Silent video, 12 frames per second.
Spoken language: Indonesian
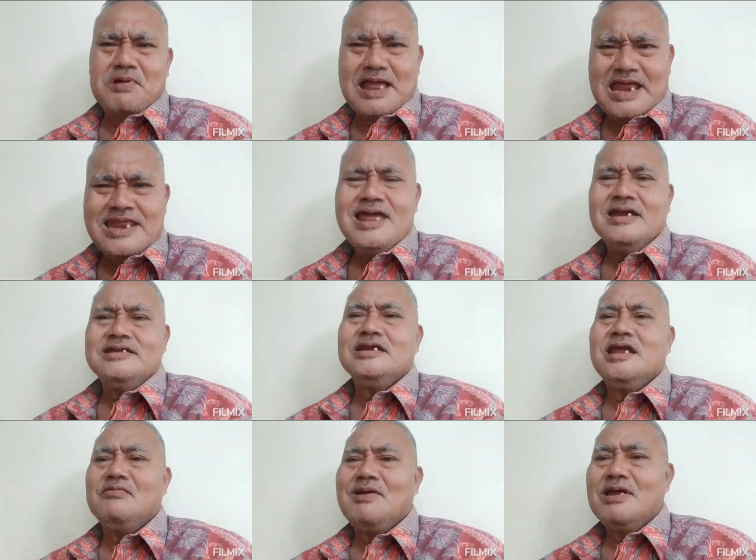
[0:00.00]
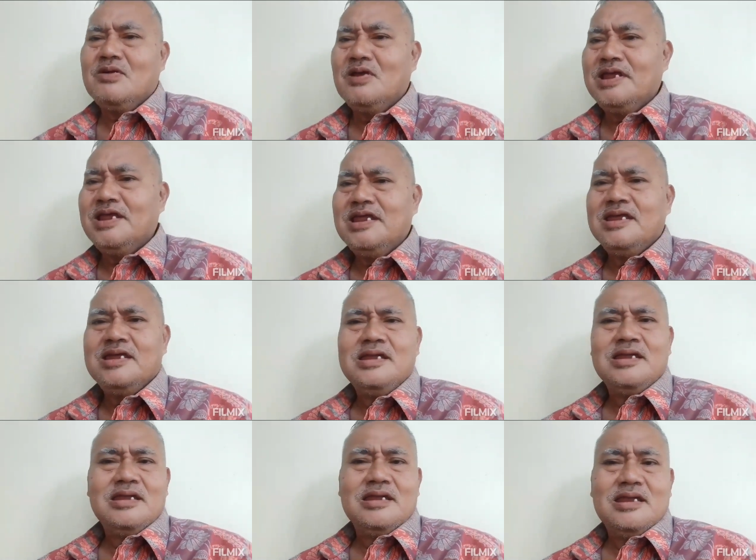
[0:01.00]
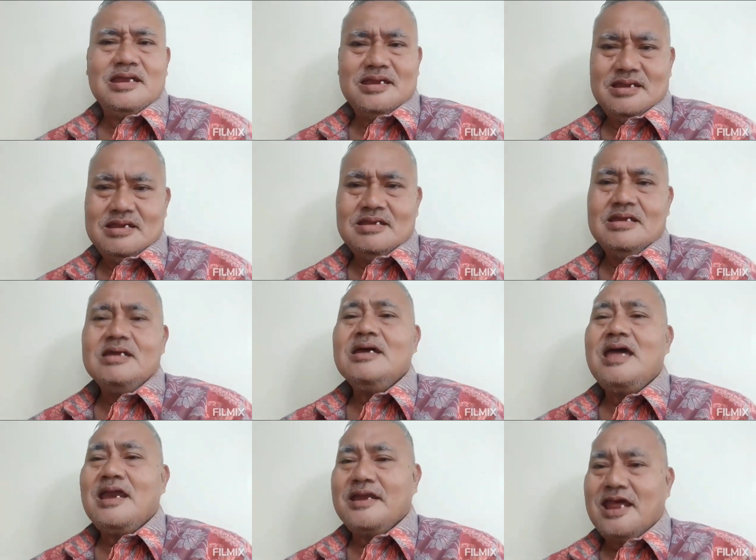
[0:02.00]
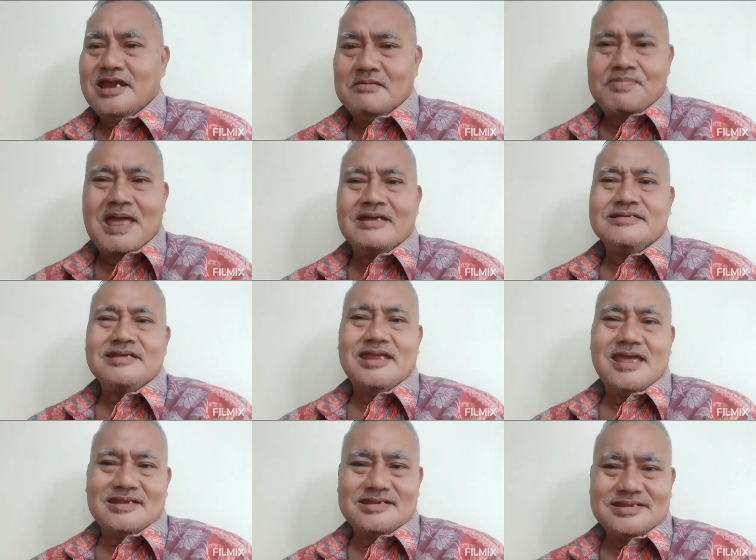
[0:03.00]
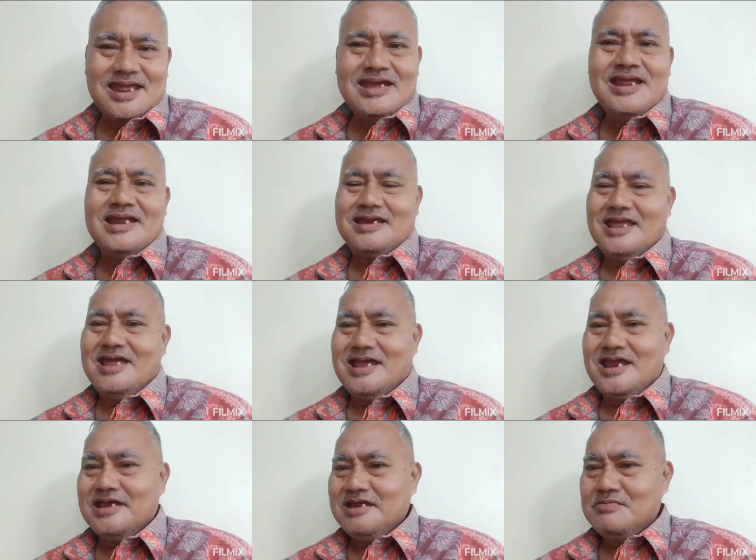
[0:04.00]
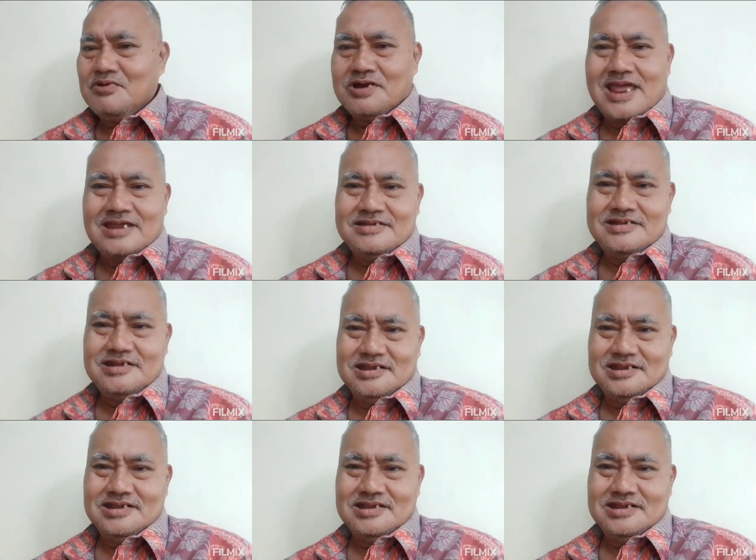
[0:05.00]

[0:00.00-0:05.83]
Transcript: banyak dilawan oleh anak-anak bangsa yang sadar akan demokrasi.